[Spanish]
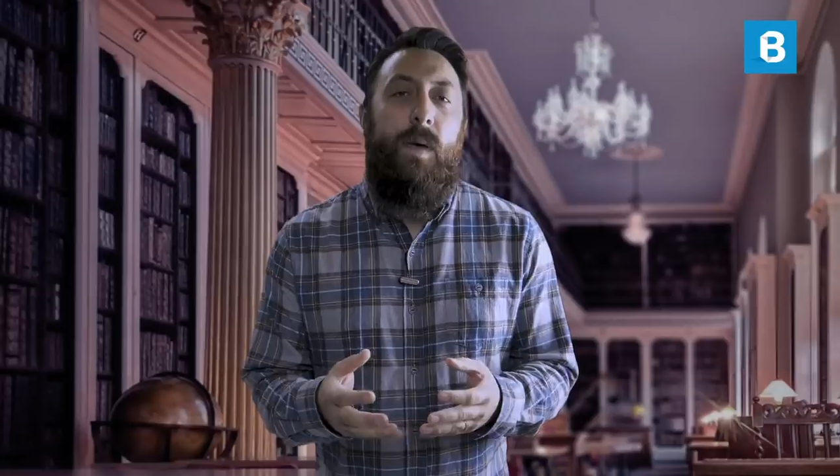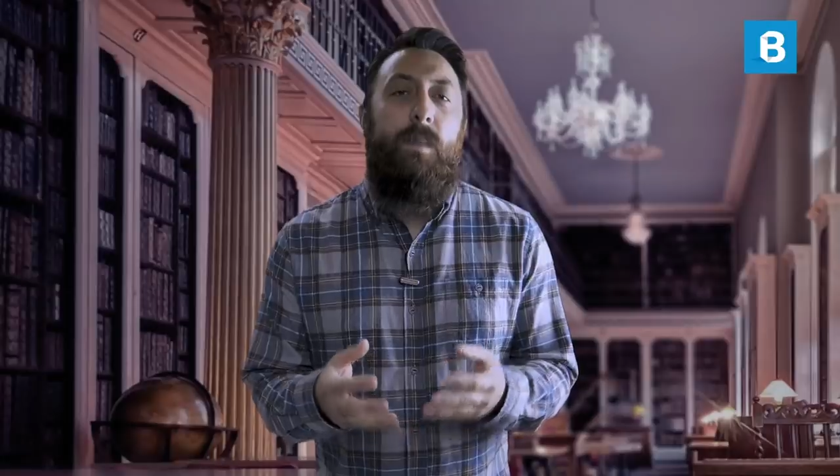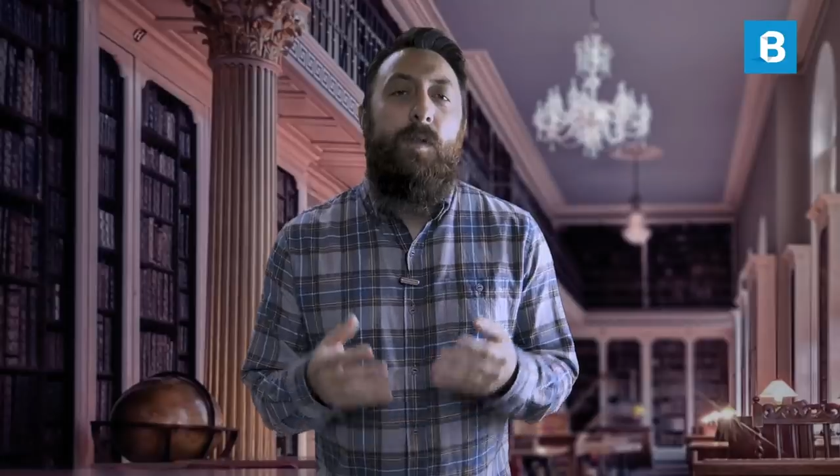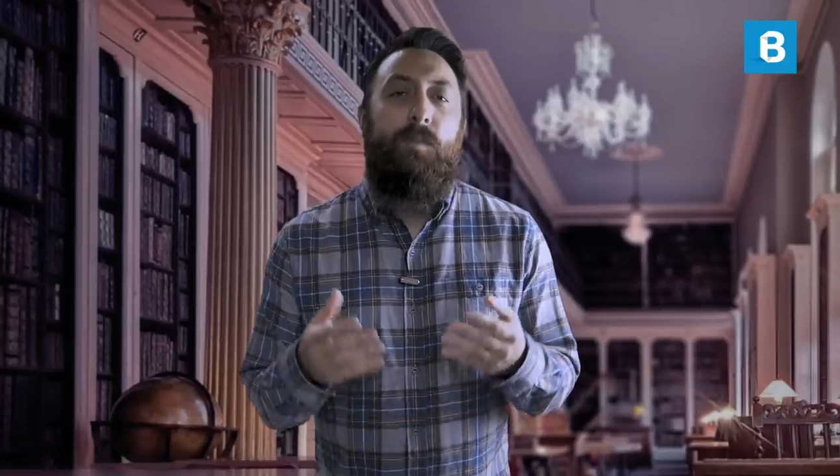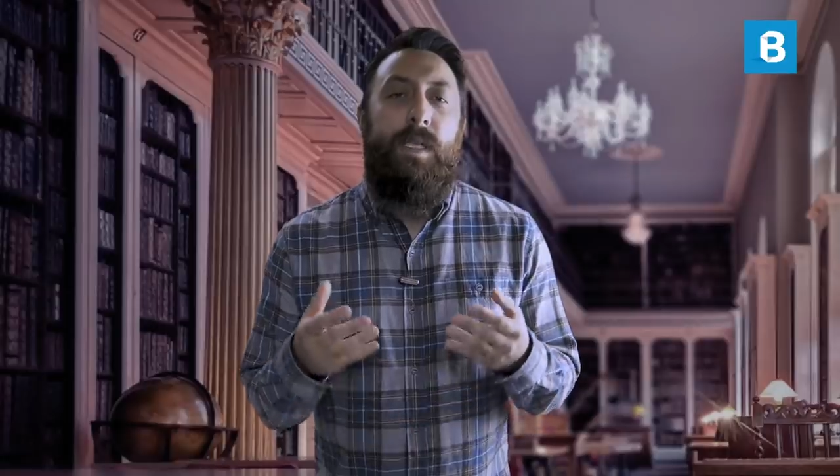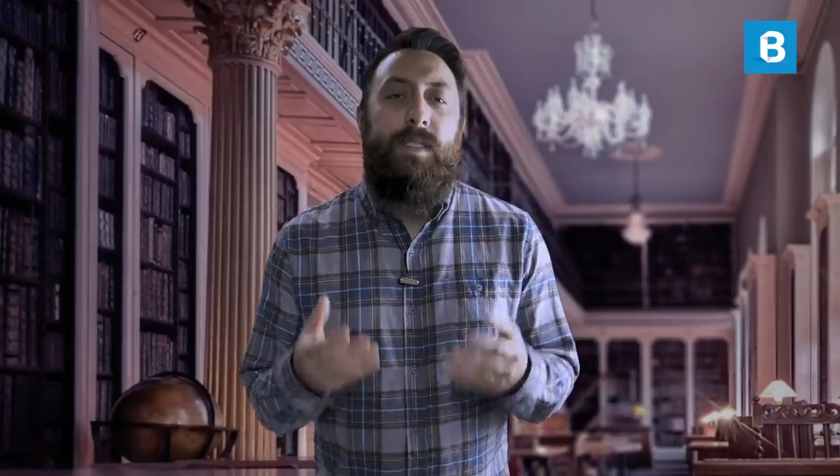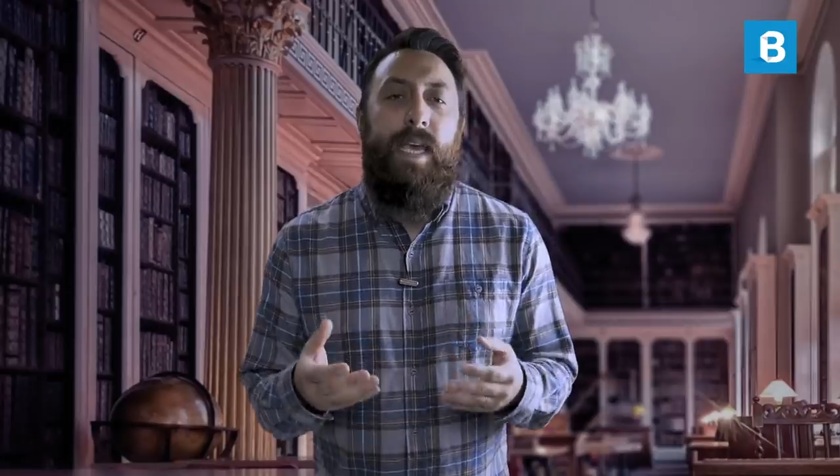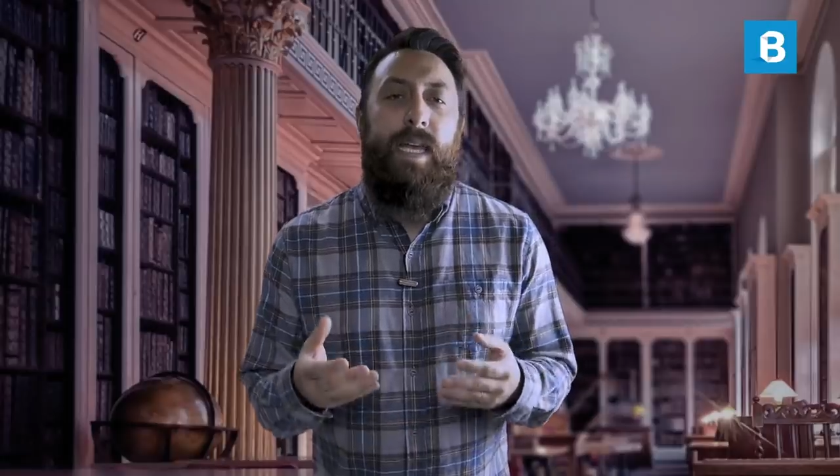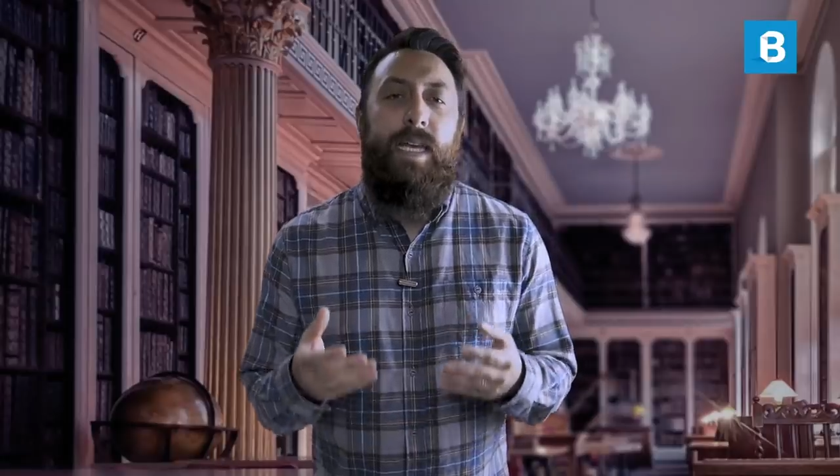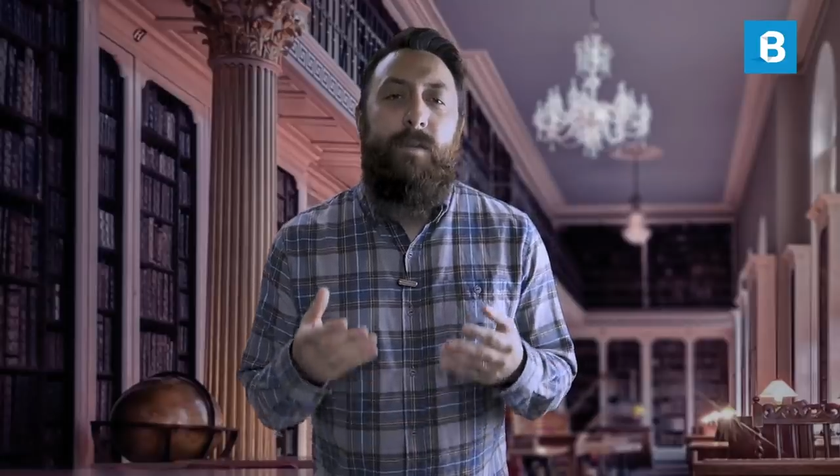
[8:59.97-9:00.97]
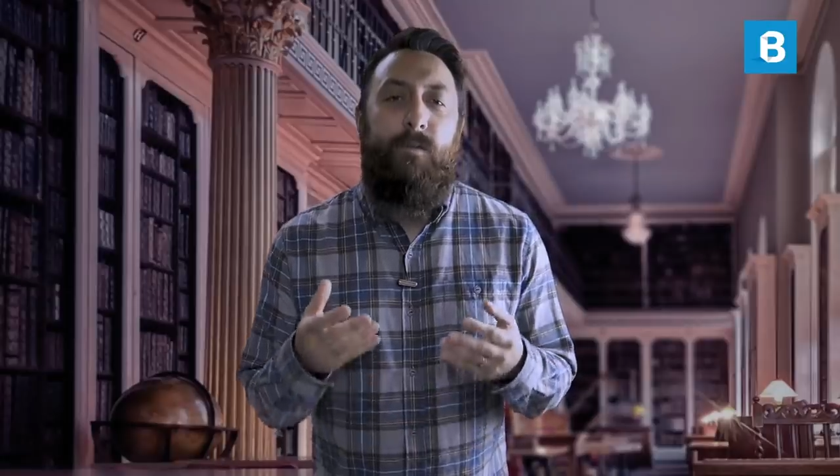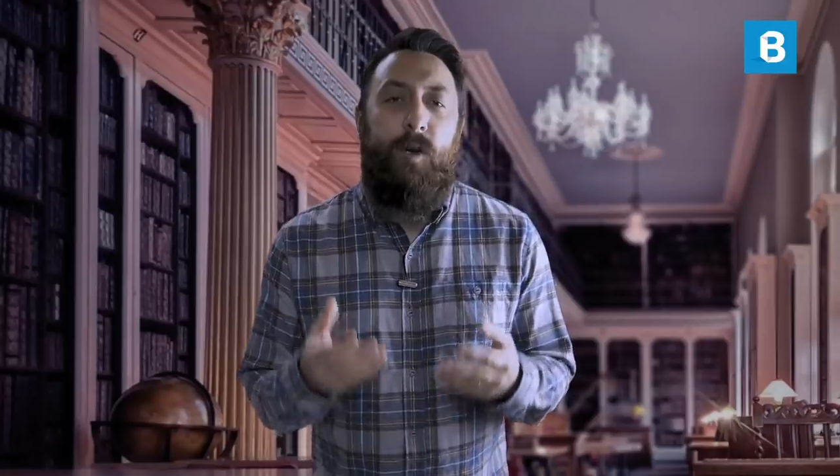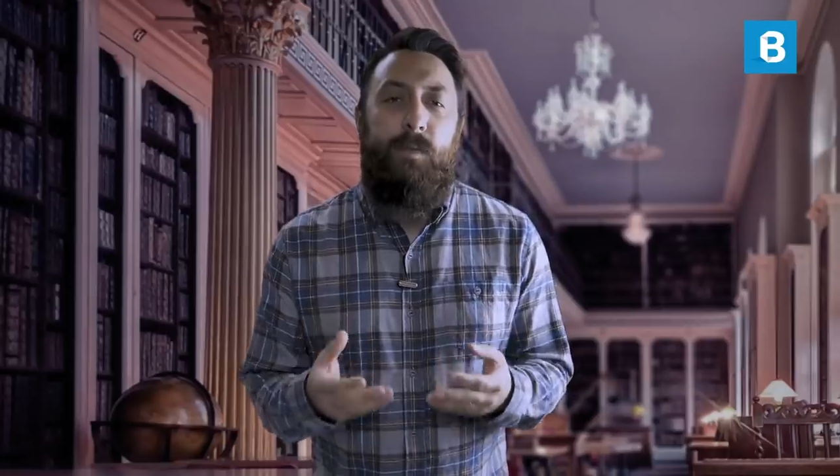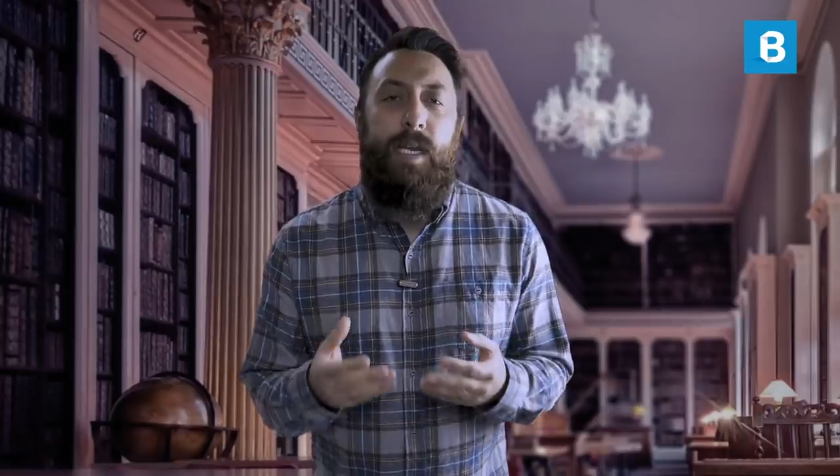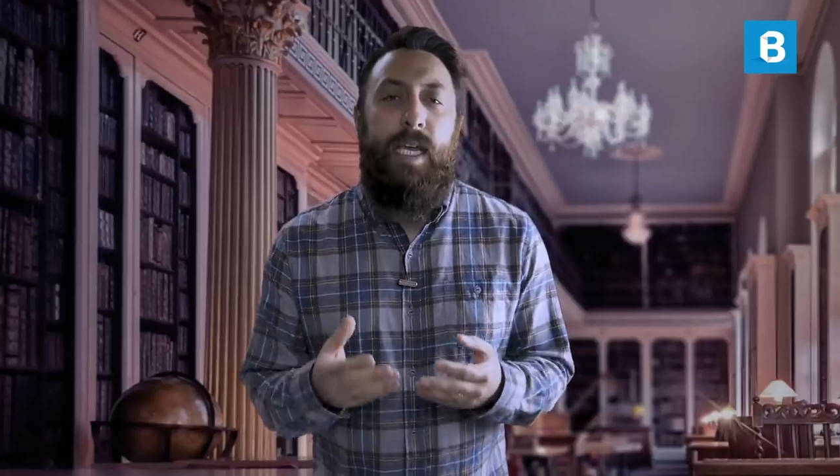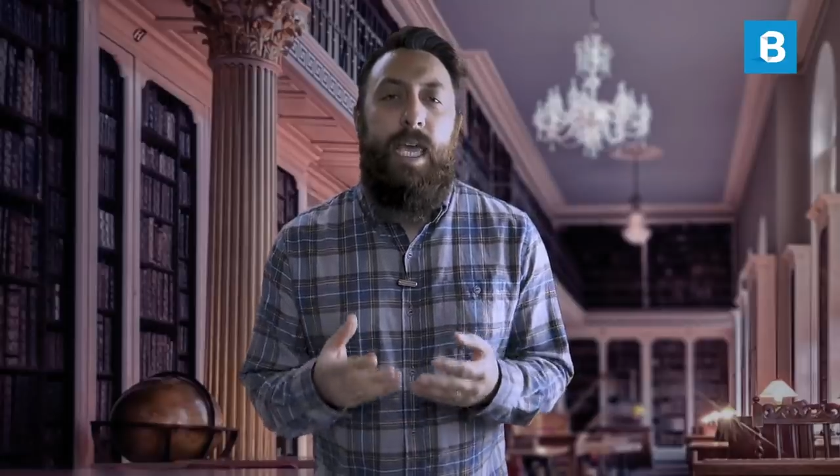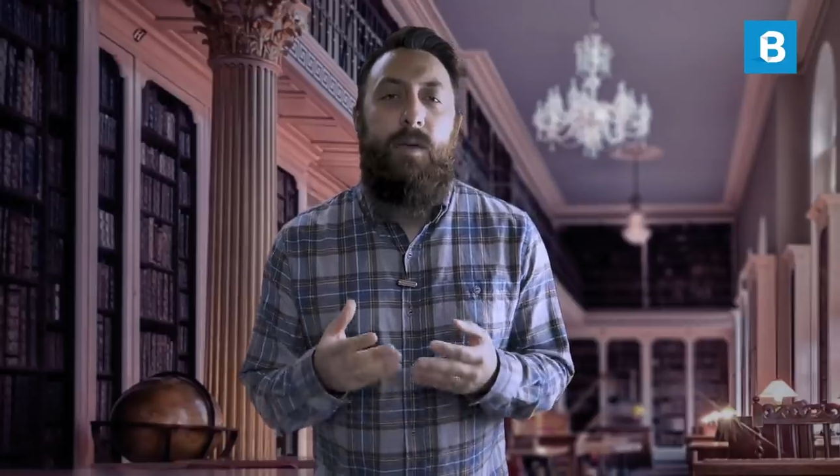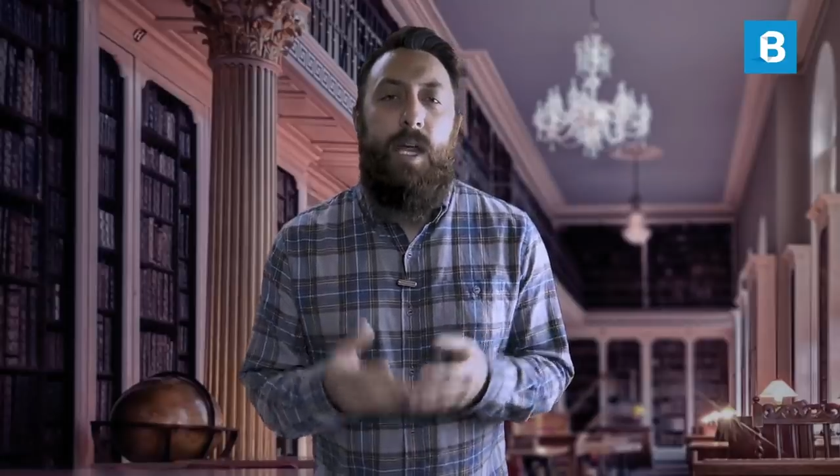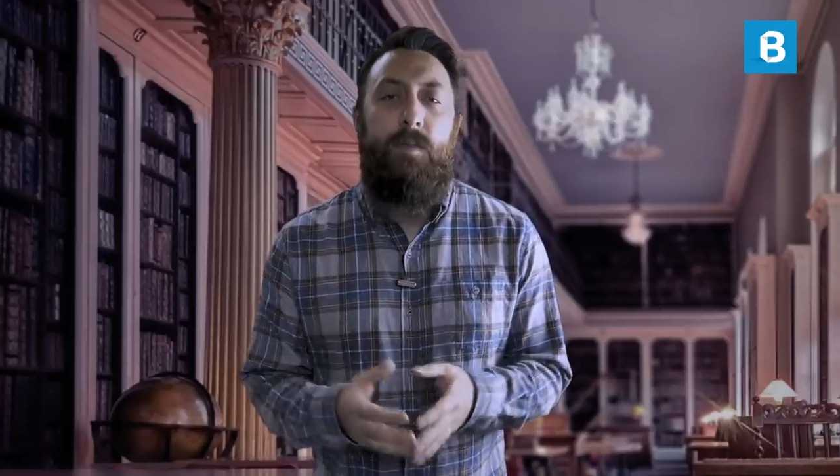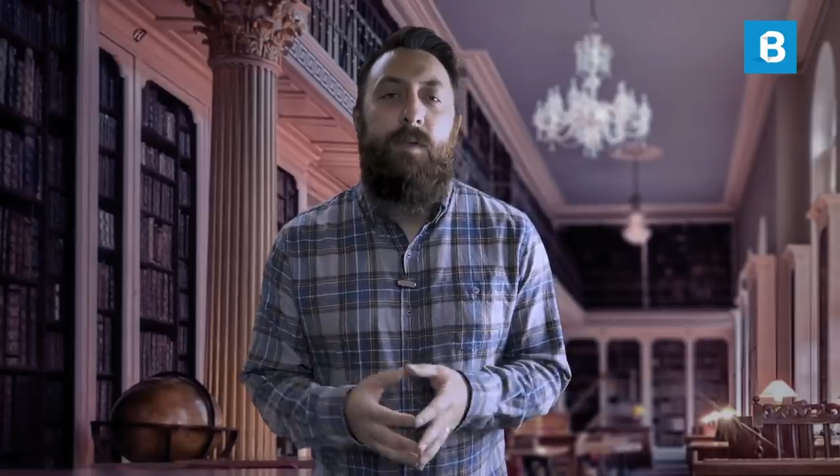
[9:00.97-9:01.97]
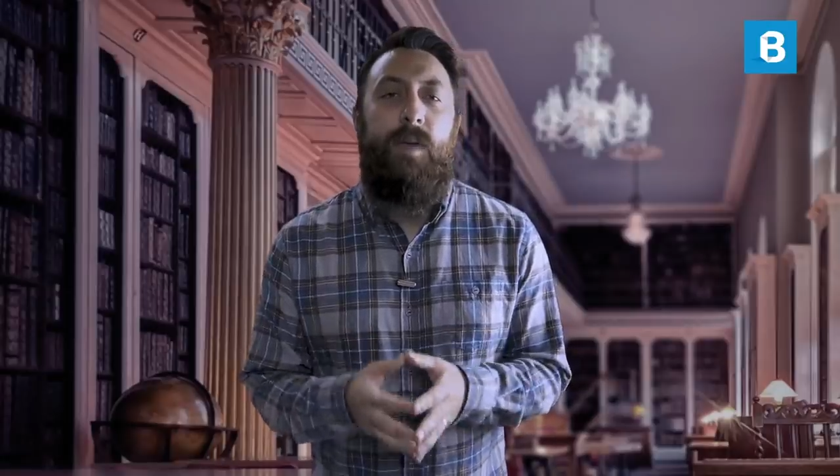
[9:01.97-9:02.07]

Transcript: debemos pensar en la forma en la que Cranmer